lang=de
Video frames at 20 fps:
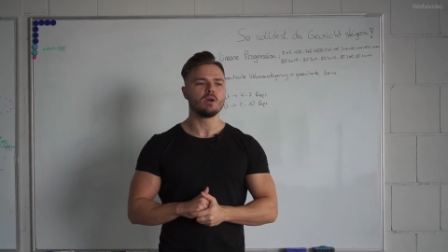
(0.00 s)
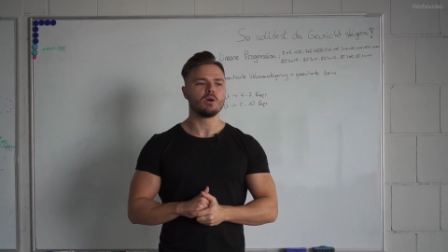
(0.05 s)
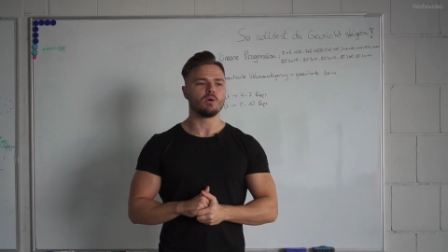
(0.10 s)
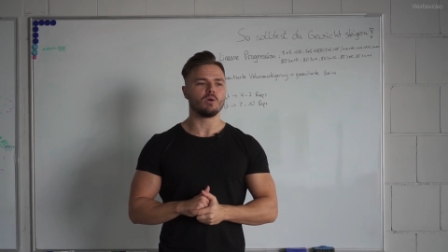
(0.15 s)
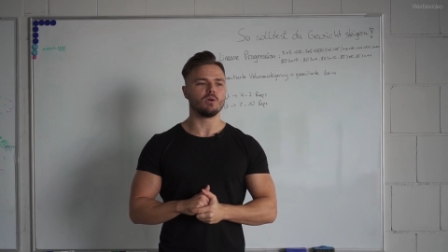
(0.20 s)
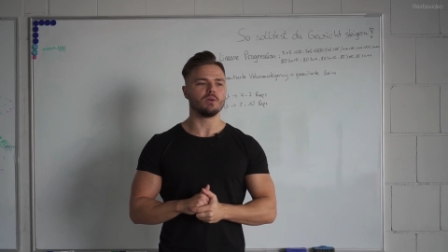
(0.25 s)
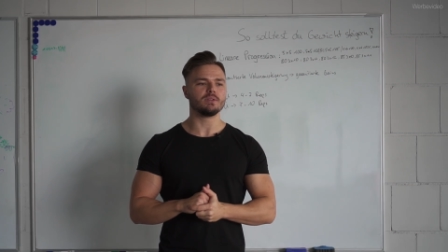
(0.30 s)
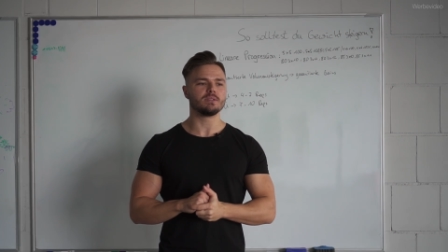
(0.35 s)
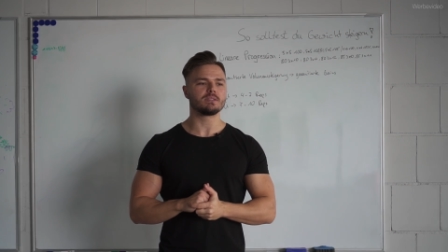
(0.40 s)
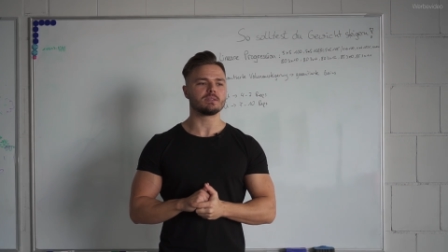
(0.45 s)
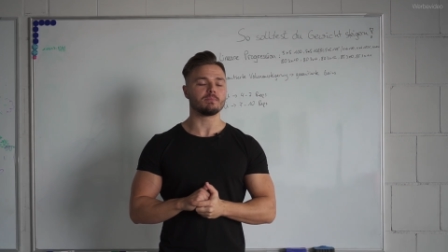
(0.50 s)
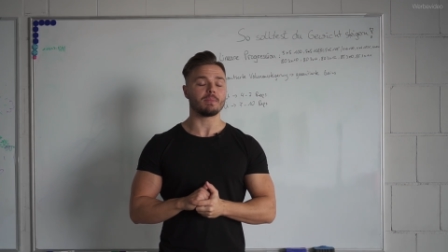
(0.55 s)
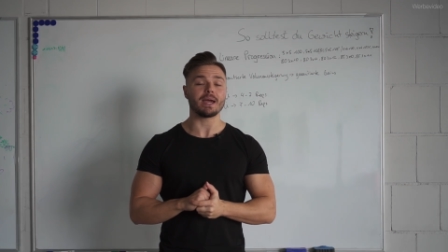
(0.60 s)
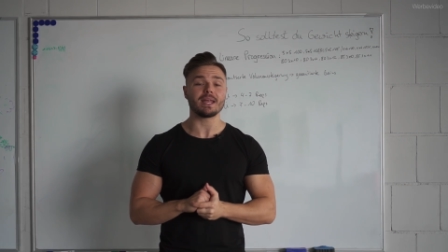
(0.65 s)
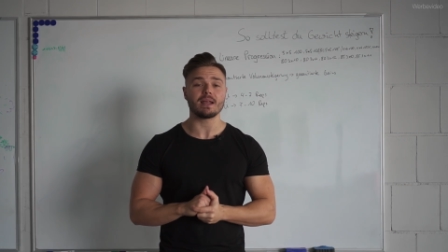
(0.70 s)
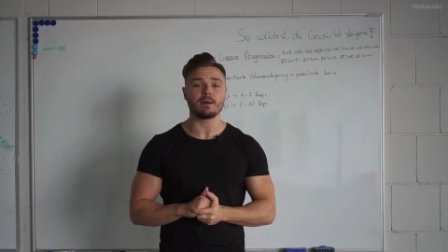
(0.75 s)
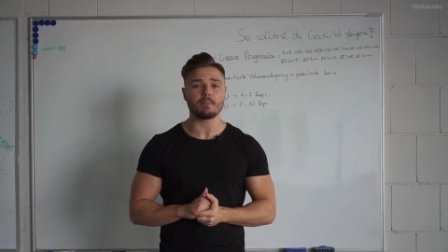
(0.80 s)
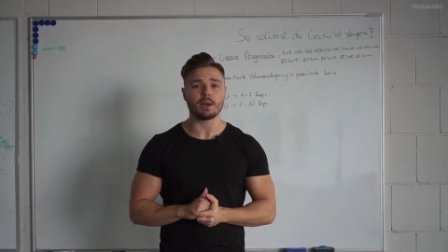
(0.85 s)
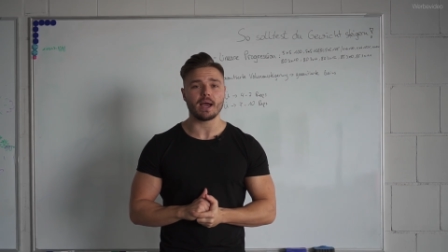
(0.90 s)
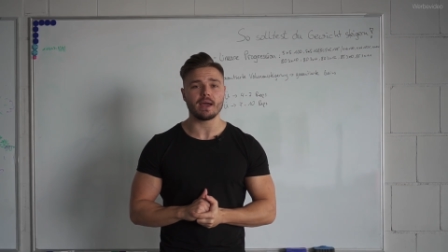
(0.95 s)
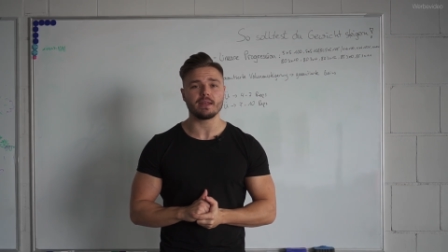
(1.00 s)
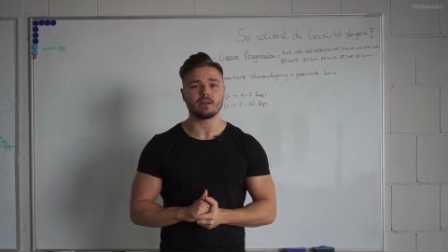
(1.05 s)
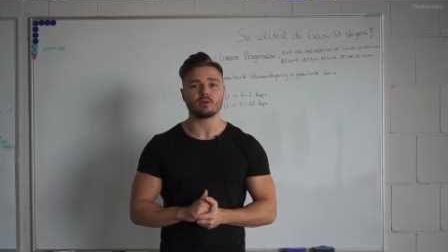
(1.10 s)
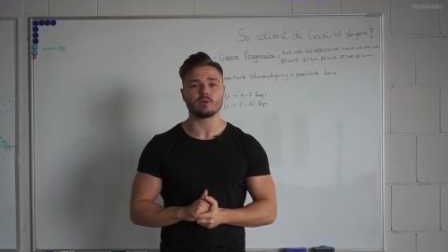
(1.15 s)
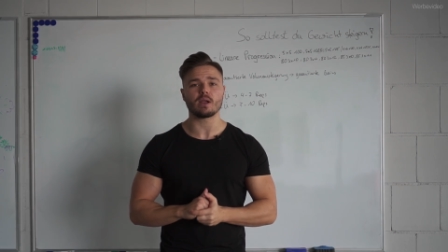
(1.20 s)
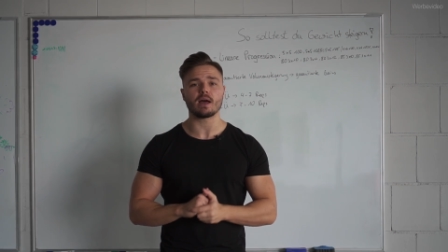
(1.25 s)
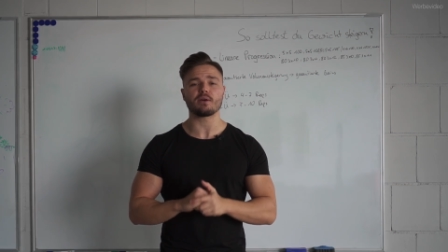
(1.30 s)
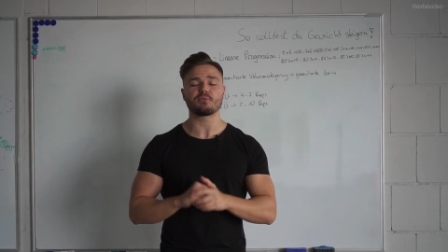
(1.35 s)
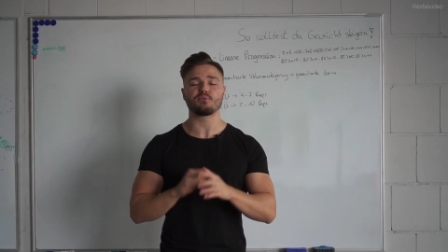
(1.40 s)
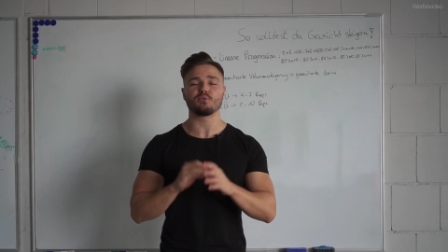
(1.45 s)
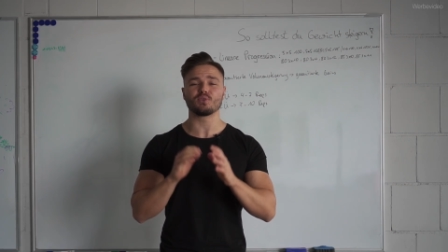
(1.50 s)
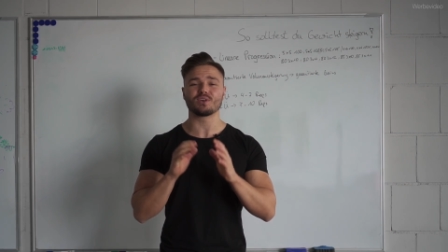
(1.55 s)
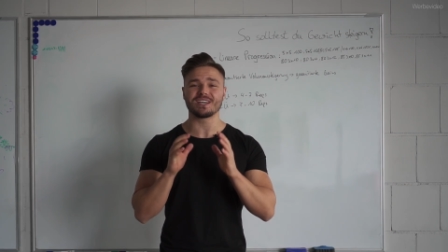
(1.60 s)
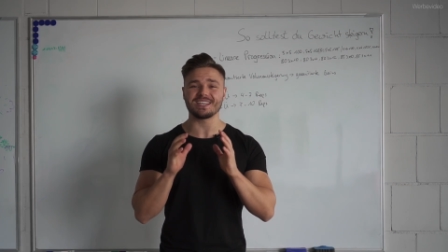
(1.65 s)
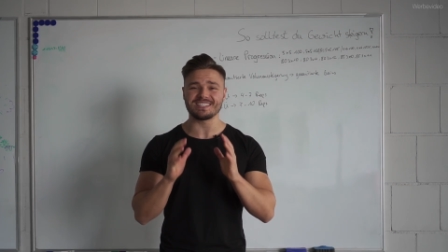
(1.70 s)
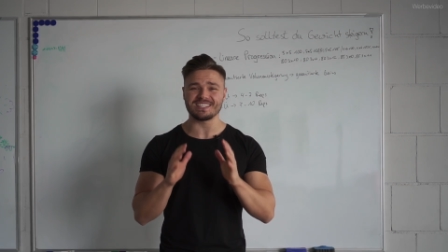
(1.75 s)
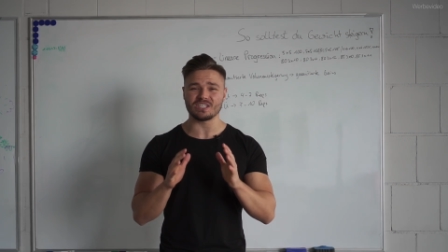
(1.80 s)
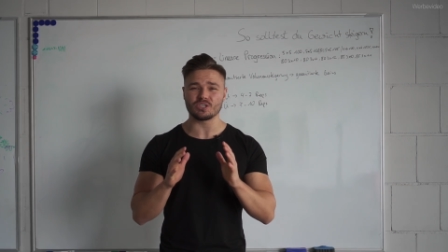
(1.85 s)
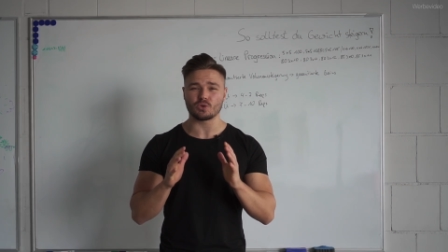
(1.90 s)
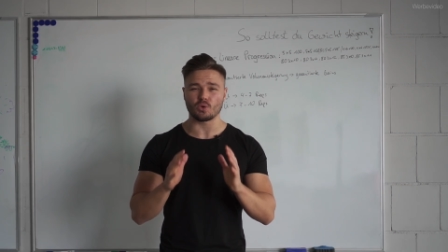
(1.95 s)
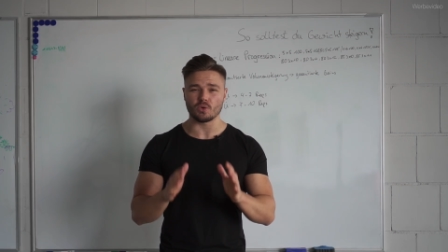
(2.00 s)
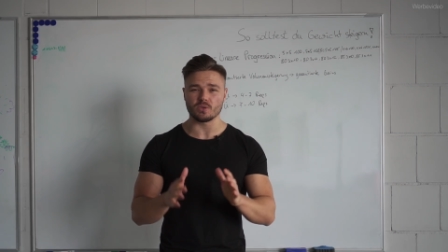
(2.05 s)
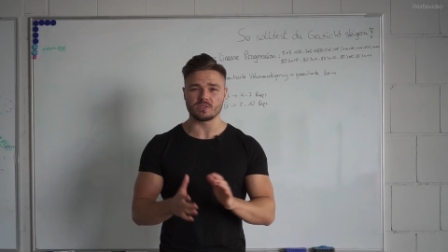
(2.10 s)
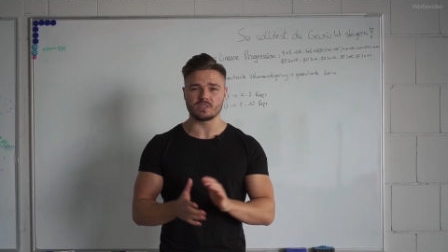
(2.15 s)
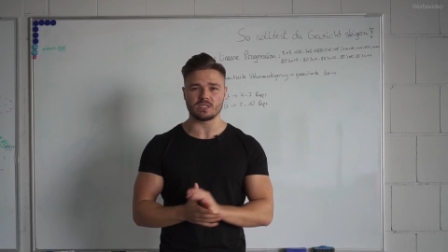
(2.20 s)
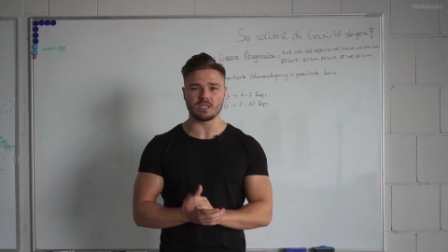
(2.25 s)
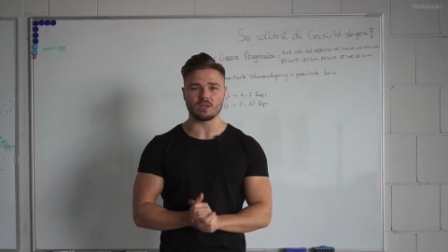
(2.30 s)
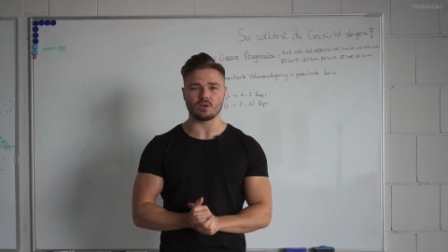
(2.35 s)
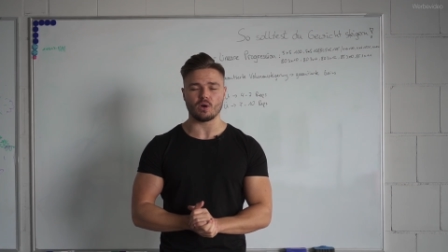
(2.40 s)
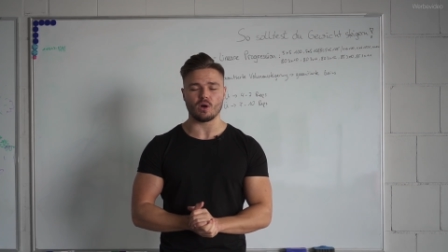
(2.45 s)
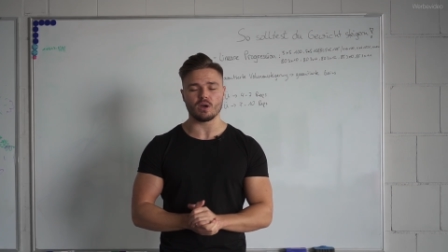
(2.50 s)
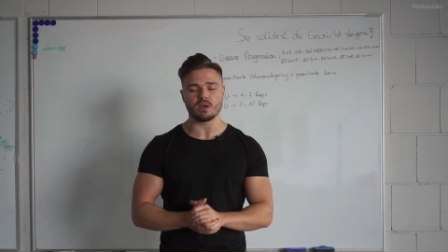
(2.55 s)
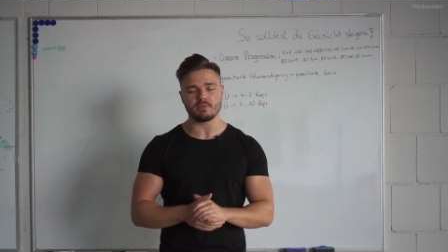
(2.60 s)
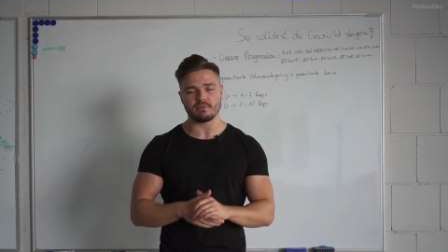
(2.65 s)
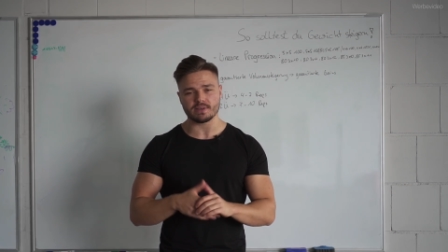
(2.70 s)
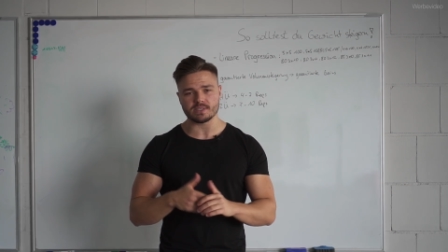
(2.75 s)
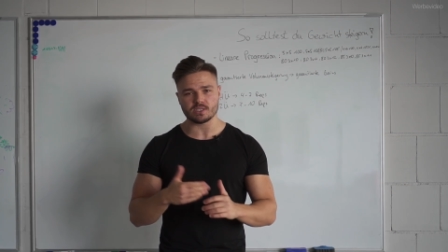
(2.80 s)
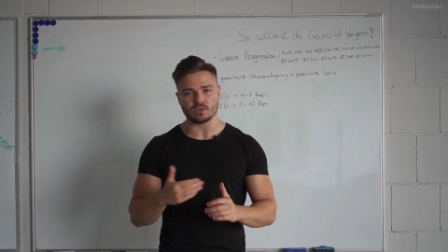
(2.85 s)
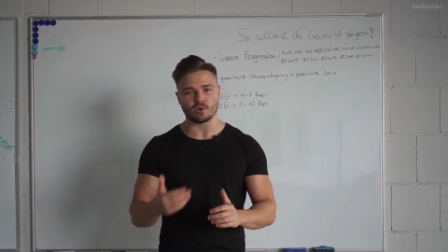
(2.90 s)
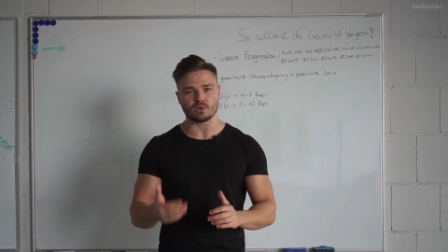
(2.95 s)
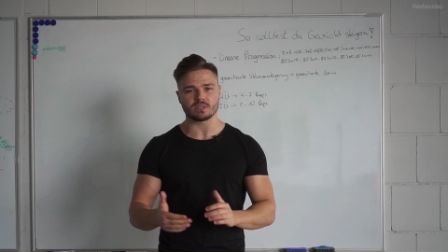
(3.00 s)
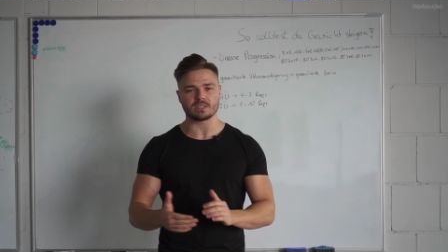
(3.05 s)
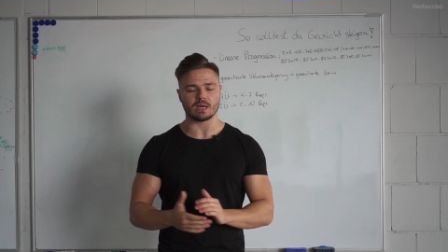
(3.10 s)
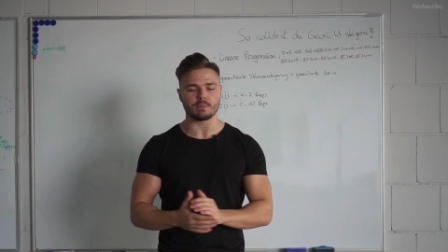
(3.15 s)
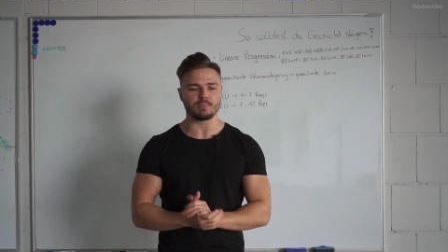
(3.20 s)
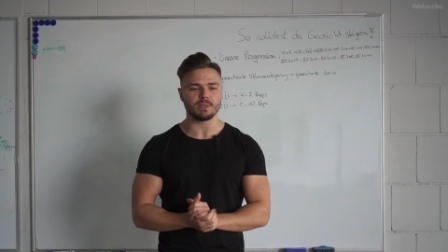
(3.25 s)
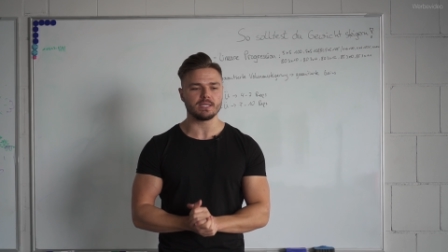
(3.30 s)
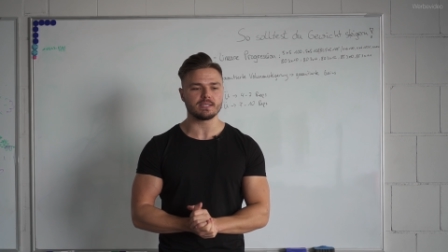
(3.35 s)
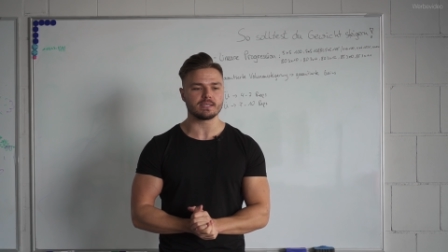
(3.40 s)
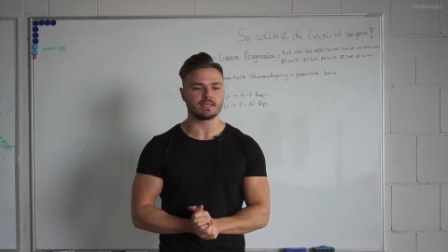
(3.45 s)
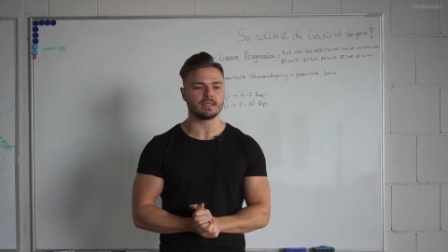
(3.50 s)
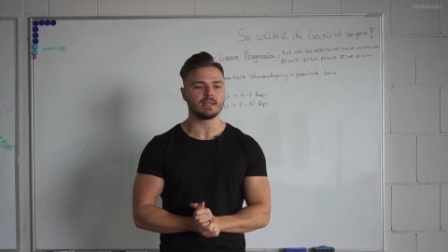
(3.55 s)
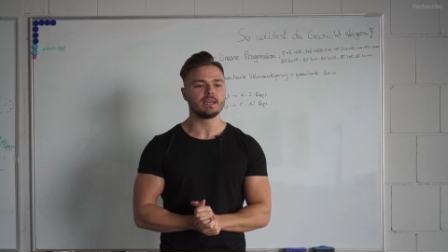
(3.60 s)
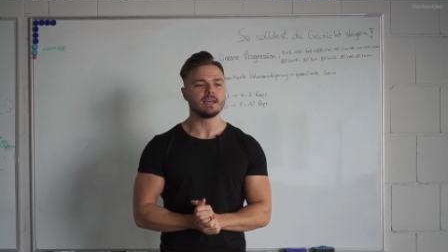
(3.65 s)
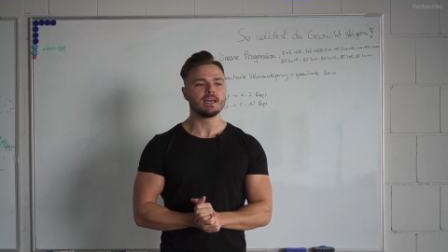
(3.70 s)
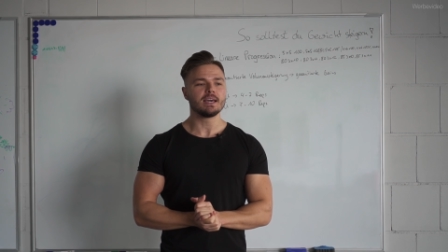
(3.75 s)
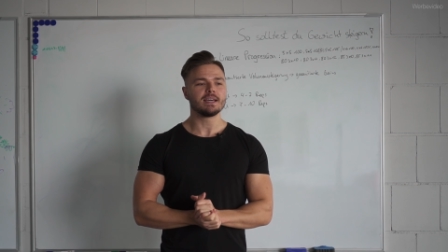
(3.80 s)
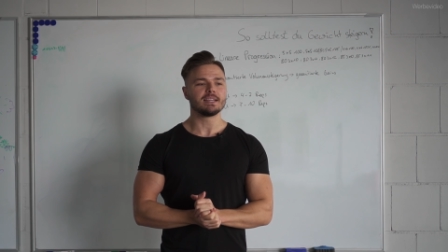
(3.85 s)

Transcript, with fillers: Und meiner Meinung nach für einen richtig günstigen Eu, was ich euch da biete.